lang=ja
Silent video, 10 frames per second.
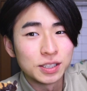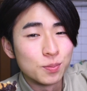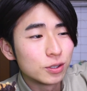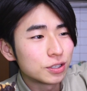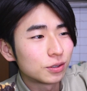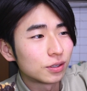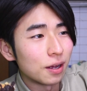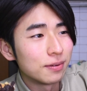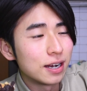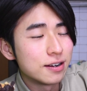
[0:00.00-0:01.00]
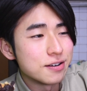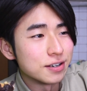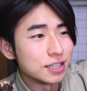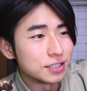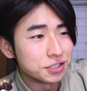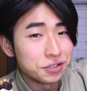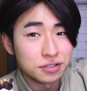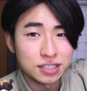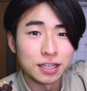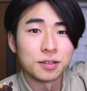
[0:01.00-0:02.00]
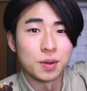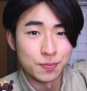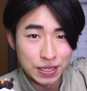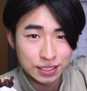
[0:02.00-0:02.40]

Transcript: ともうちょっと食べれるように修行したいと思いま